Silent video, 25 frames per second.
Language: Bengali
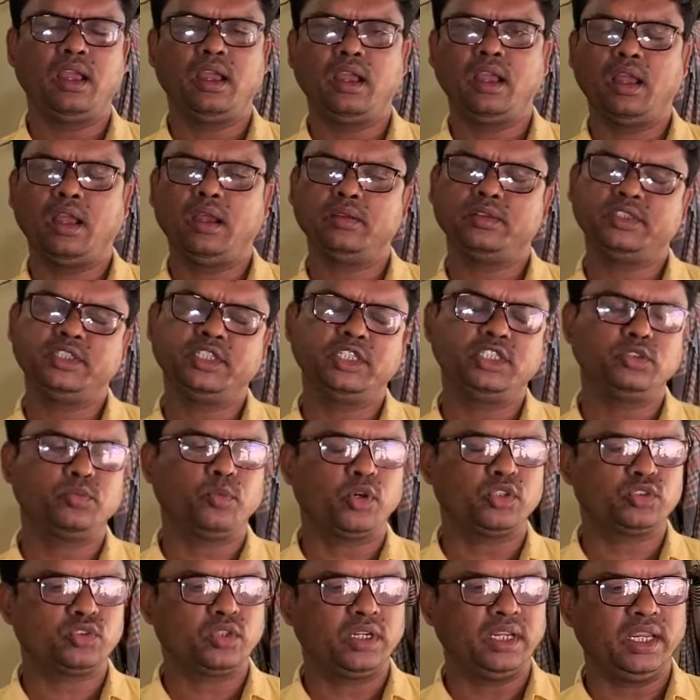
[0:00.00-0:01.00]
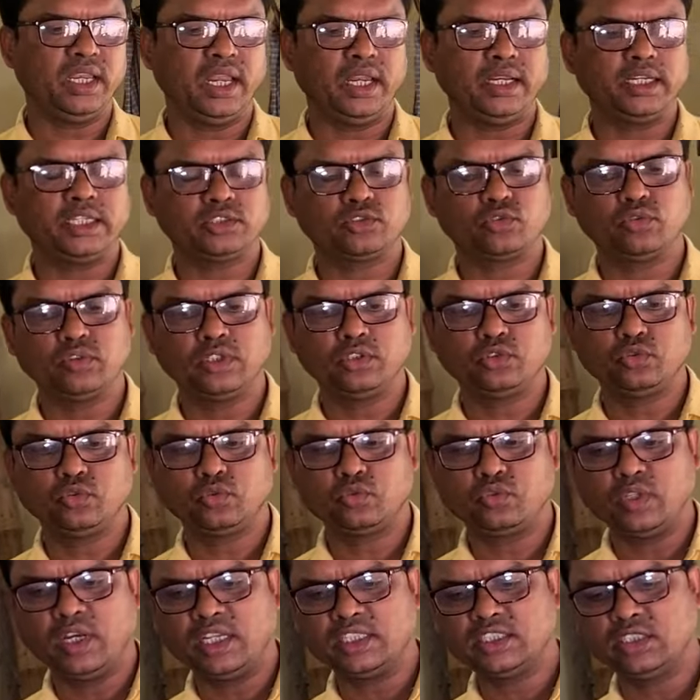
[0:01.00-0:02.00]
হ্যাঁ, তিরিশ বছর এই লাইনটার সঙ্গে যুক্ত
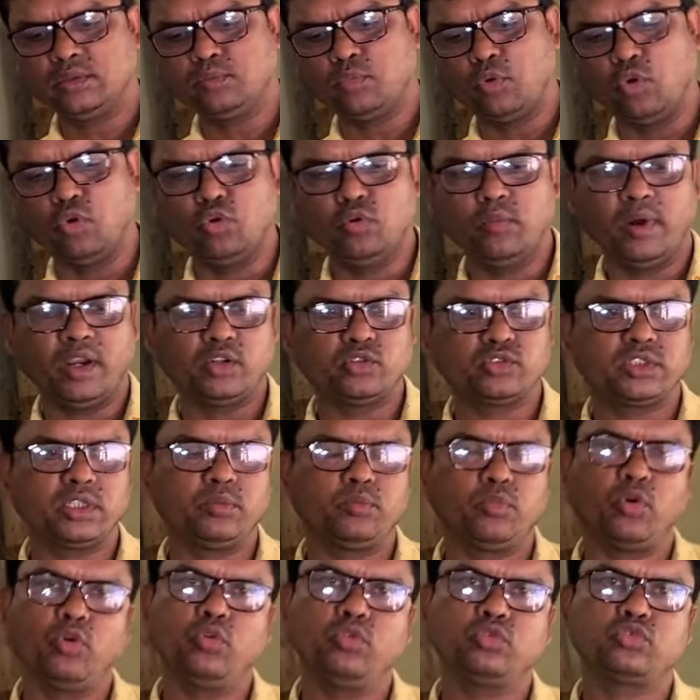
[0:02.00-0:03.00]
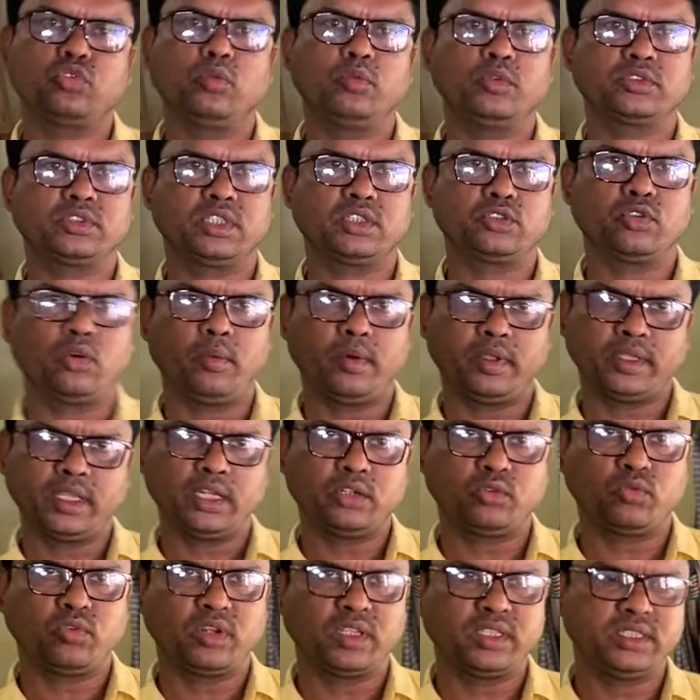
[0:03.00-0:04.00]
আছি বহু মানুষের বহু সমস্যার সমাধান
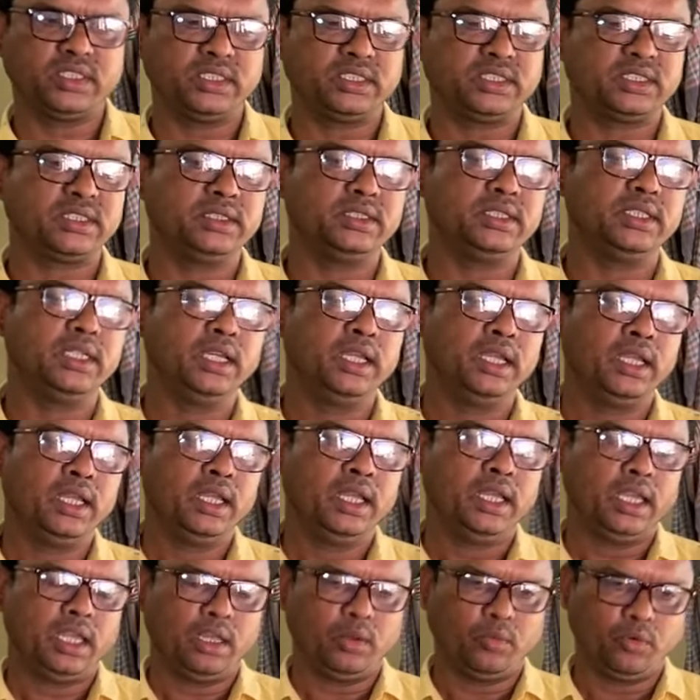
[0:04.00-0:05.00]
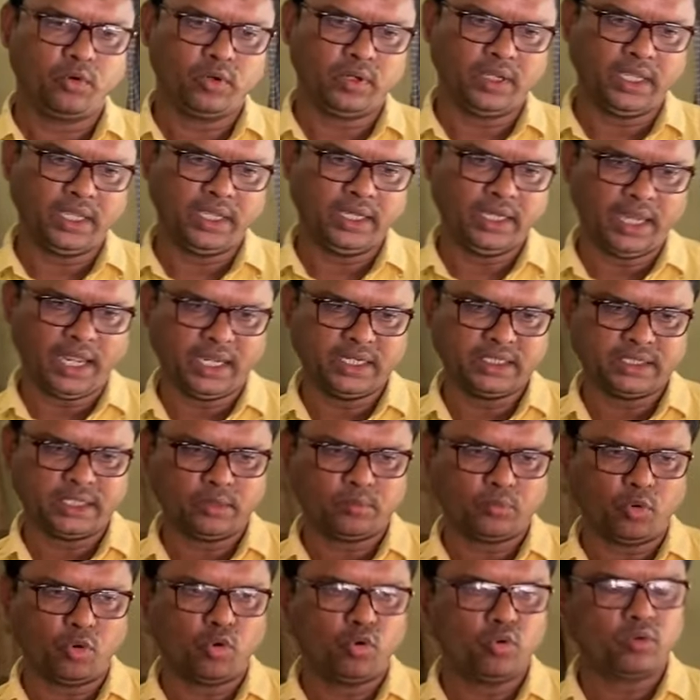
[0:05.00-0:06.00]
করে দিয়েছি এবং এই লাইনটার
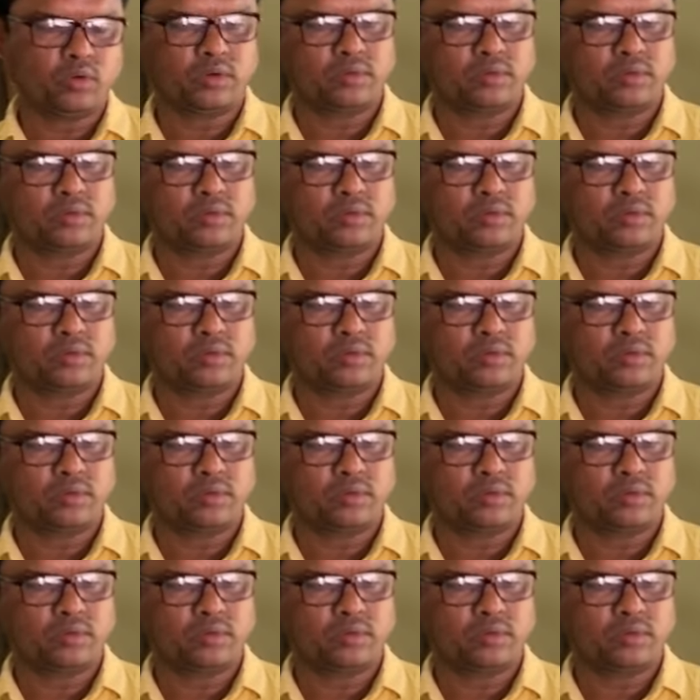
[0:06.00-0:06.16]
বহু